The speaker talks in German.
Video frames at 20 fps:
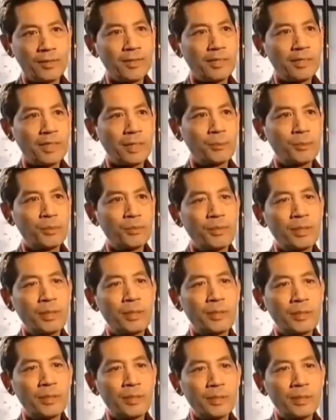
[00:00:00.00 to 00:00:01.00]
Wissen Sie, es gibt so
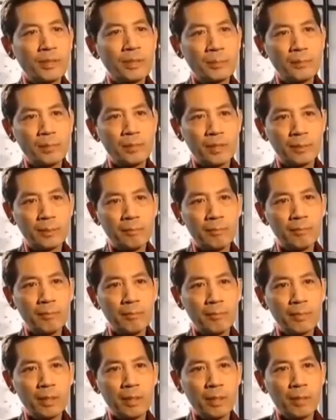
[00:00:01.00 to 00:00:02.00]
viele Risiken im
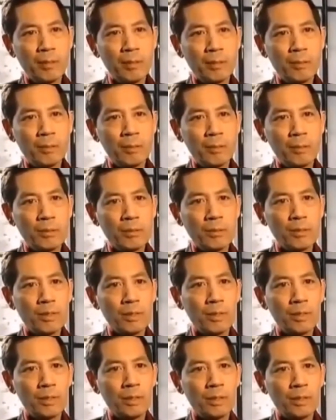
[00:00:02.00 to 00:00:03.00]
Leben
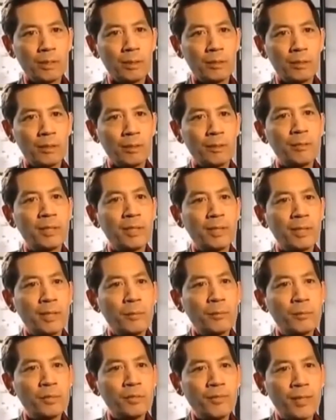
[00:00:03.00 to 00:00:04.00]
und äh, mit
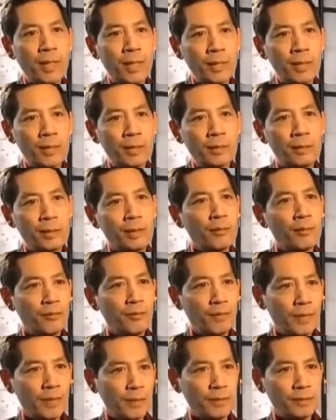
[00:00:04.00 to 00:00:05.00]
denen müssen wir alle
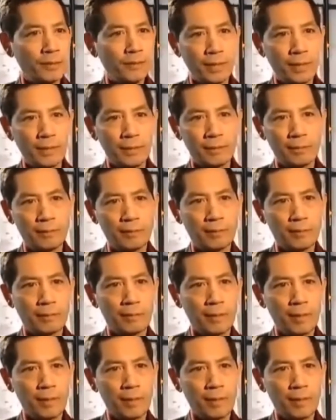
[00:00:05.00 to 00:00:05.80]
fertig werden.